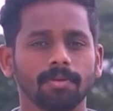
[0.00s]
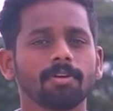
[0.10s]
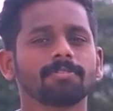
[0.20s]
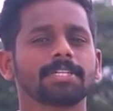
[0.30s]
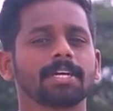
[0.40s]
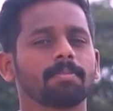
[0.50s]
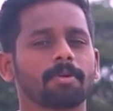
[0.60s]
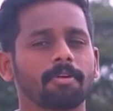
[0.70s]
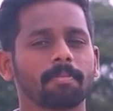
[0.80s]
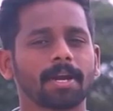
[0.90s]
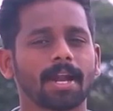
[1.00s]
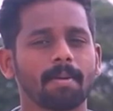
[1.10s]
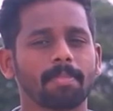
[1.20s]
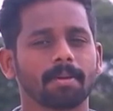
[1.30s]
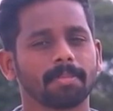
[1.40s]
இவ்வளோ விஷயங்களை ப்ரொவைட் பண்ணுற
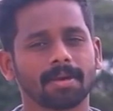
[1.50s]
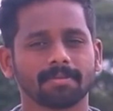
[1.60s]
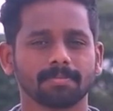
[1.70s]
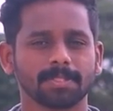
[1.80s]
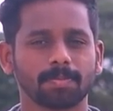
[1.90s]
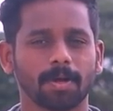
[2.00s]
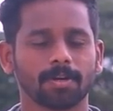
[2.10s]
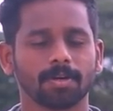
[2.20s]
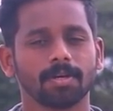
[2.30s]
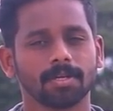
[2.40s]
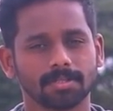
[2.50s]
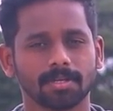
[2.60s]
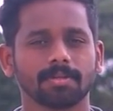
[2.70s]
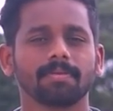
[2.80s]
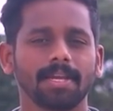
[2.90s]
ஆப்பை நம்ம ஏன் மிஸ் பண்ணணும்
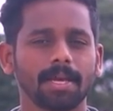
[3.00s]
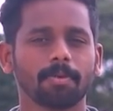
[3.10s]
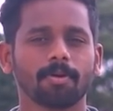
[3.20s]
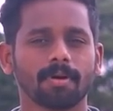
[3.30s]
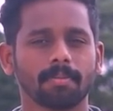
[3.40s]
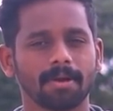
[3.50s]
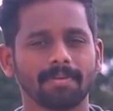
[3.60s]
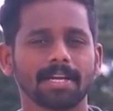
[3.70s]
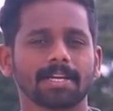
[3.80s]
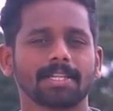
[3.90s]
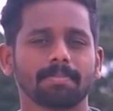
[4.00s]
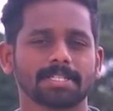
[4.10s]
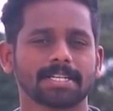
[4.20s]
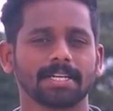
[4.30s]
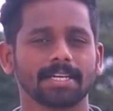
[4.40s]
ஸோ வந்து வெளியே போகாமல் வீட்டில் இருந்தே
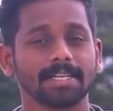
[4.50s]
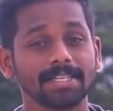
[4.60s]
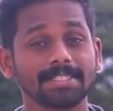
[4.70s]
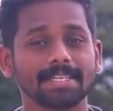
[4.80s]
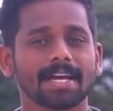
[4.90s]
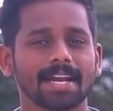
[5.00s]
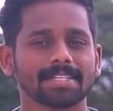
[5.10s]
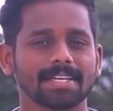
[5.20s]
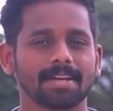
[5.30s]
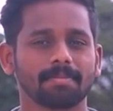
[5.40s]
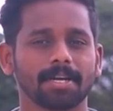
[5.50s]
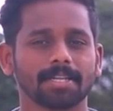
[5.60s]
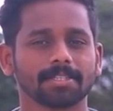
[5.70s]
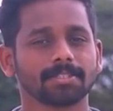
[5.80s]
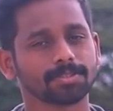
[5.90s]
பசங்களுக்கு ஈஸியாக கிளாஸ் அட்டன்
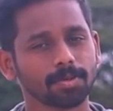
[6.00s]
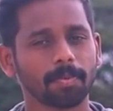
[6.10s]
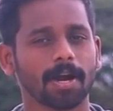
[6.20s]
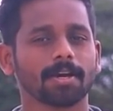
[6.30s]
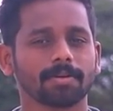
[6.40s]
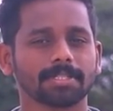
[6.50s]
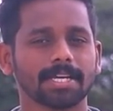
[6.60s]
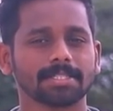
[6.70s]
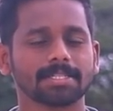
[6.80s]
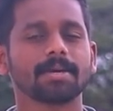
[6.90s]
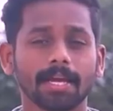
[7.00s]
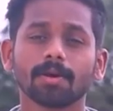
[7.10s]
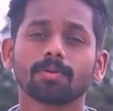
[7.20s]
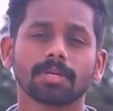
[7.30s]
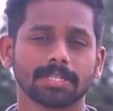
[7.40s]
பண்ணுறதுக்கு சூப்பரான ஒரு சான்ஸ்
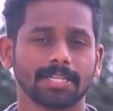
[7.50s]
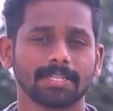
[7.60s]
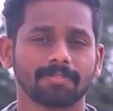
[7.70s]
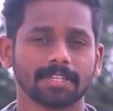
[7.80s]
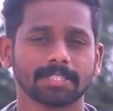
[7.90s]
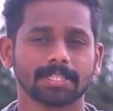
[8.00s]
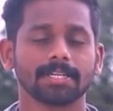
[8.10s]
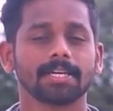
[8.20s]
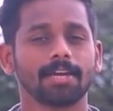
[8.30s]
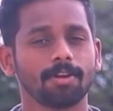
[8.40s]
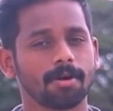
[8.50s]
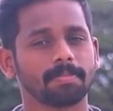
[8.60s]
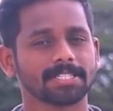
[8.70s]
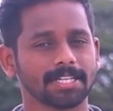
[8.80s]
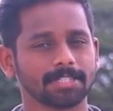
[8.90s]
நீங்களும் உங்களுக்கு தெரிஞ்ச ஃப்ரெண்ட்ஸ்க்கு எல்லோ
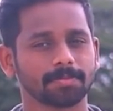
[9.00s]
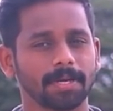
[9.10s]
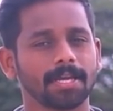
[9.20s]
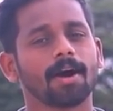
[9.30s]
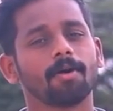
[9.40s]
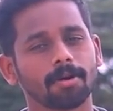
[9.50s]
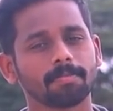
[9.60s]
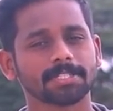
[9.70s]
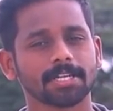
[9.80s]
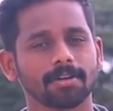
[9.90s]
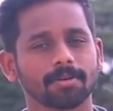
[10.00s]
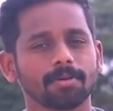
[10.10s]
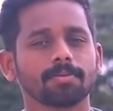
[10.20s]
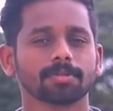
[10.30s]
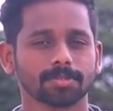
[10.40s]
ஆப்பை சஜஸ்ட் பண்ணி அவங்க
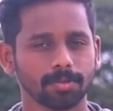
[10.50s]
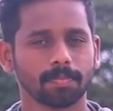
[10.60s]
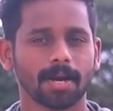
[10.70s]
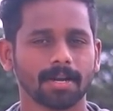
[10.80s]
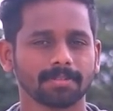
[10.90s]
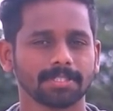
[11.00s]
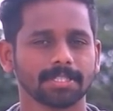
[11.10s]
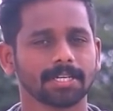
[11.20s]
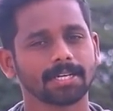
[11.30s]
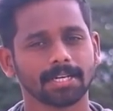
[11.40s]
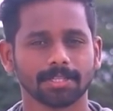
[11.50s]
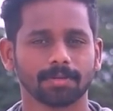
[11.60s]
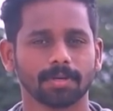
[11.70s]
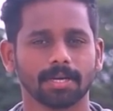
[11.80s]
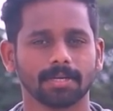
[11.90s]
பசங்களுக்கும் ஒரு சூப்பரான விஷயத்த
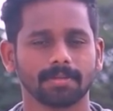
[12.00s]
கற்றுக் கொடுங்க